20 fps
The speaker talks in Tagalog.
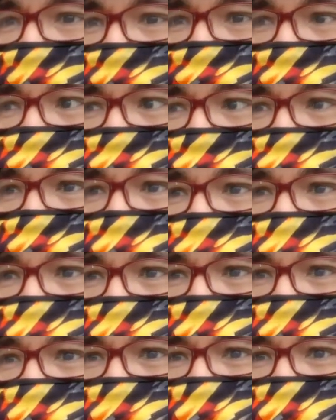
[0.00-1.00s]
So,
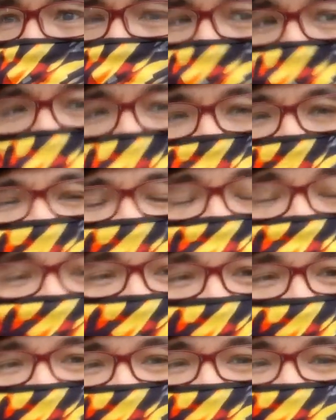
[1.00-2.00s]
siguro medyo
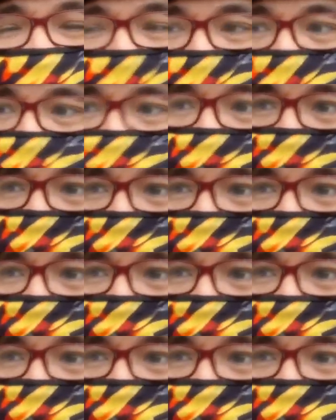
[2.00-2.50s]
matagal na rin.